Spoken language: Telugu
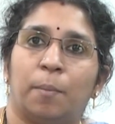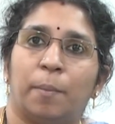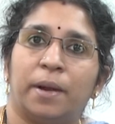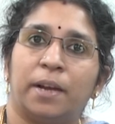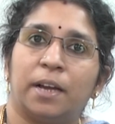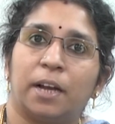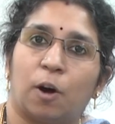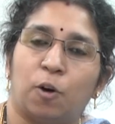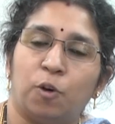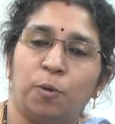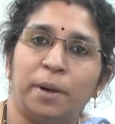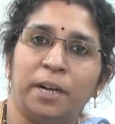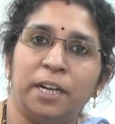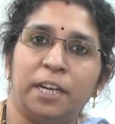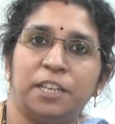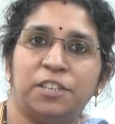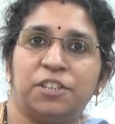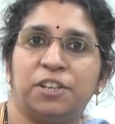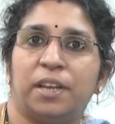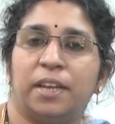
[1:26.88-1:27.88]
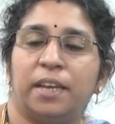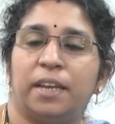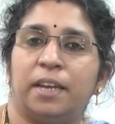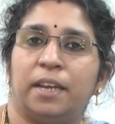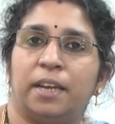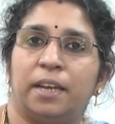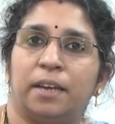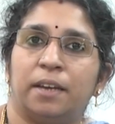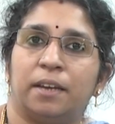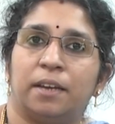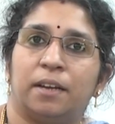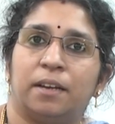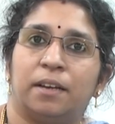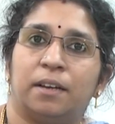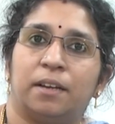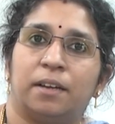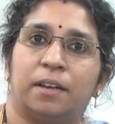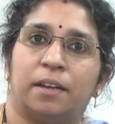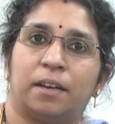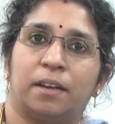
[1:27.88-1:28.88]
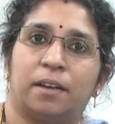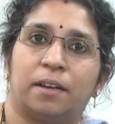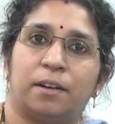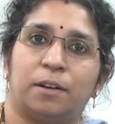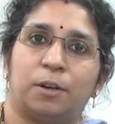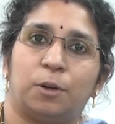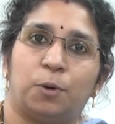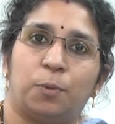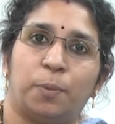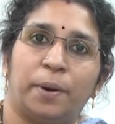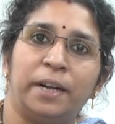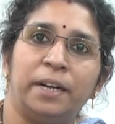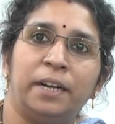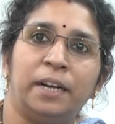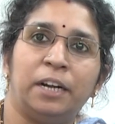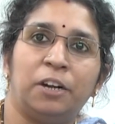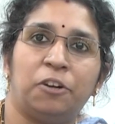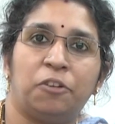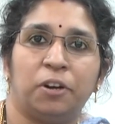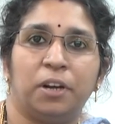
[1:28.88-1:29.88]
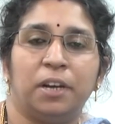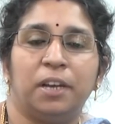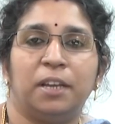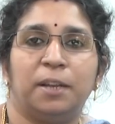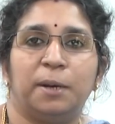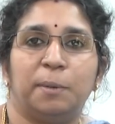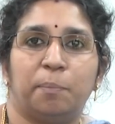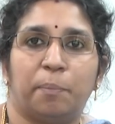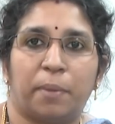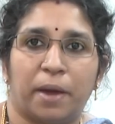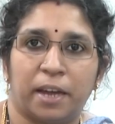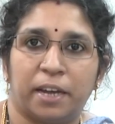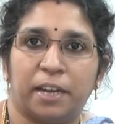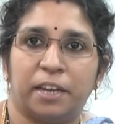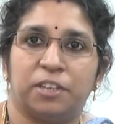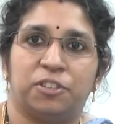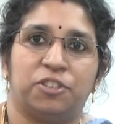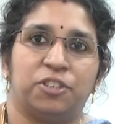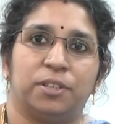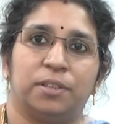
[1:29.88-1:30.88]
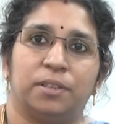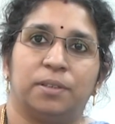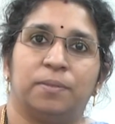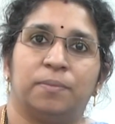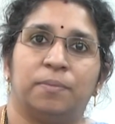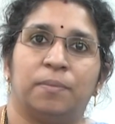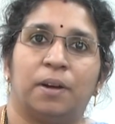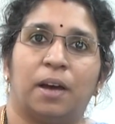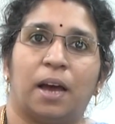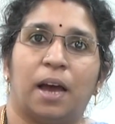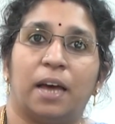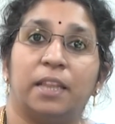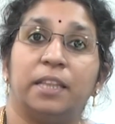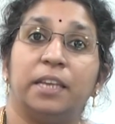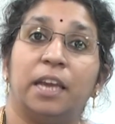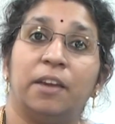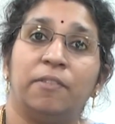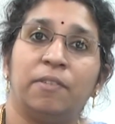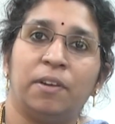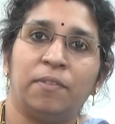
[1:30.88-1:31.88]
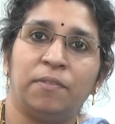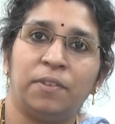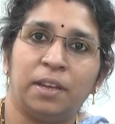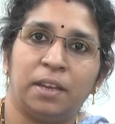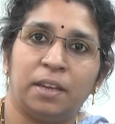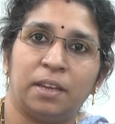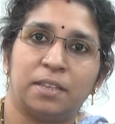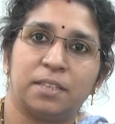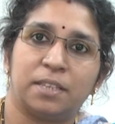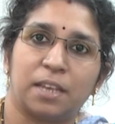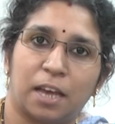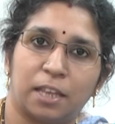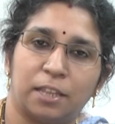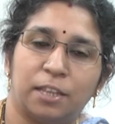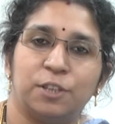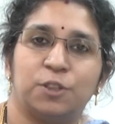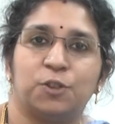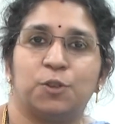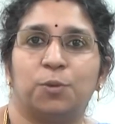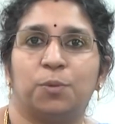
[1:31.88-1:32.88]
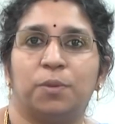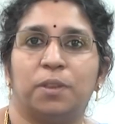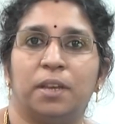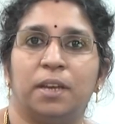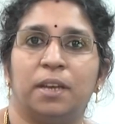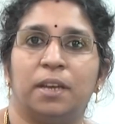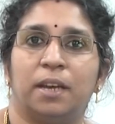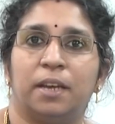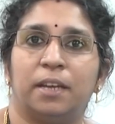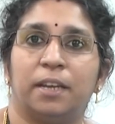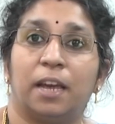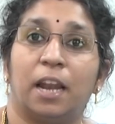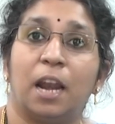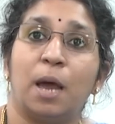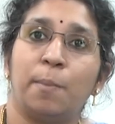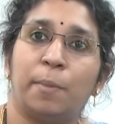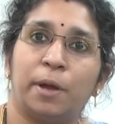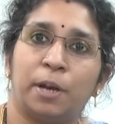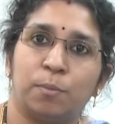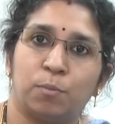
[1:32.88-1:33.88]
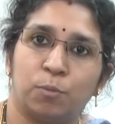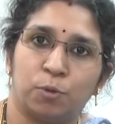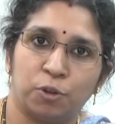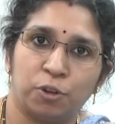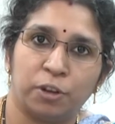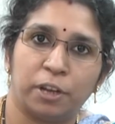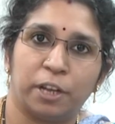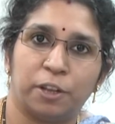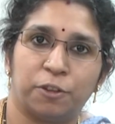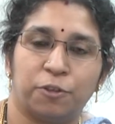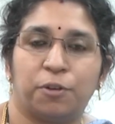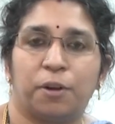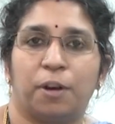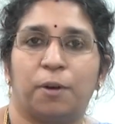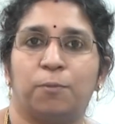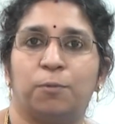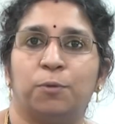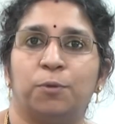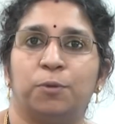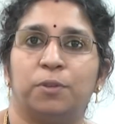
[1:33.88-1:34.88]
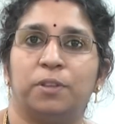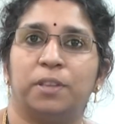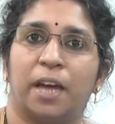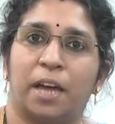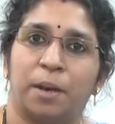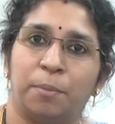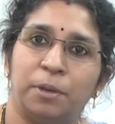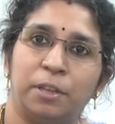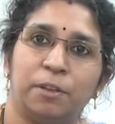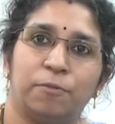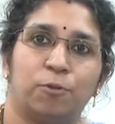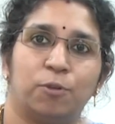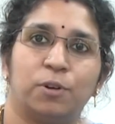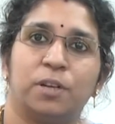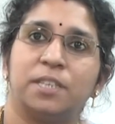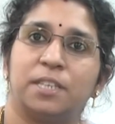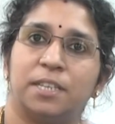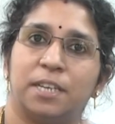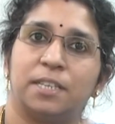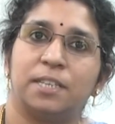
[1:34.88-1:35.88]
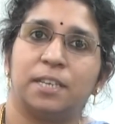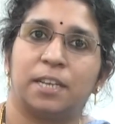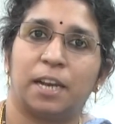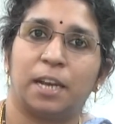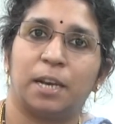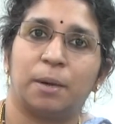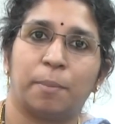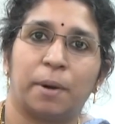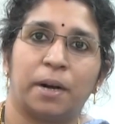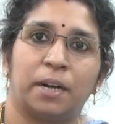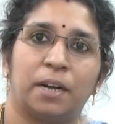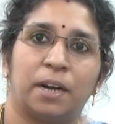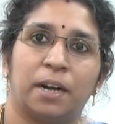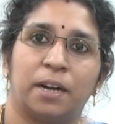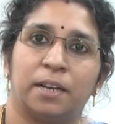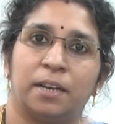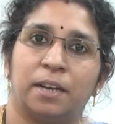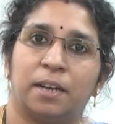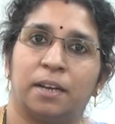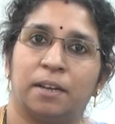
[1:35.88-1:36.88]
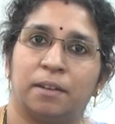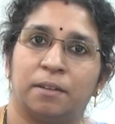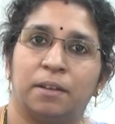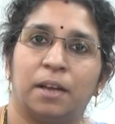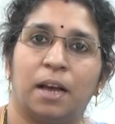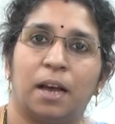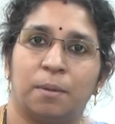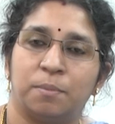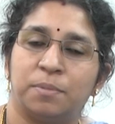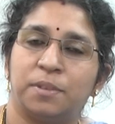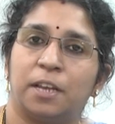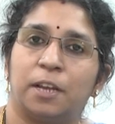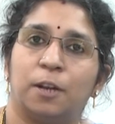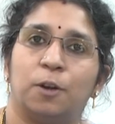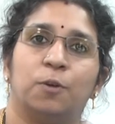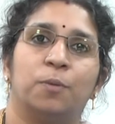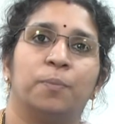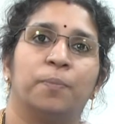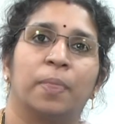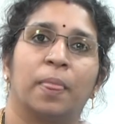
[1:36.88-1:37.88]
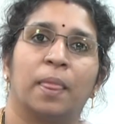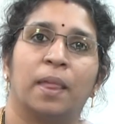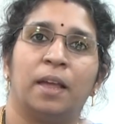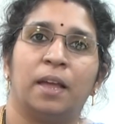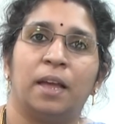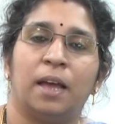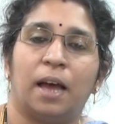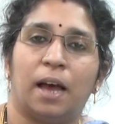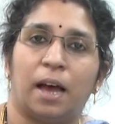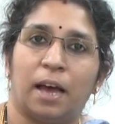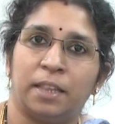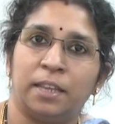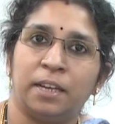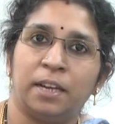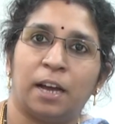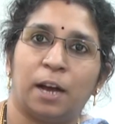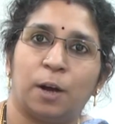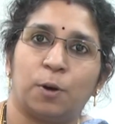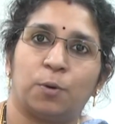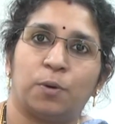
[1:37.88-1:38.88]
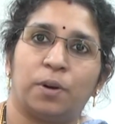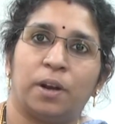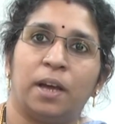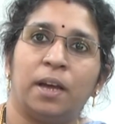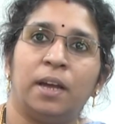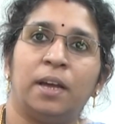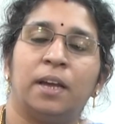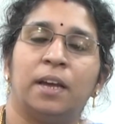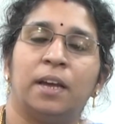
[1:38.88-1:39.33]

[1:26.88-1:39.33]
మన గవర్నమెంట్ ఇచ్చిన ఈ ట్వంటీ ట్రిలియన్ ప్యాకేజ్ అది ఏమేమి సాధిస్తుంది ఎలా మనం ముందుకెళ్తున్నాము దాని మీద ఫోకస్ చేశారు ఆయన మాట్లాడిన అంశాల్లో అదే కాకుండా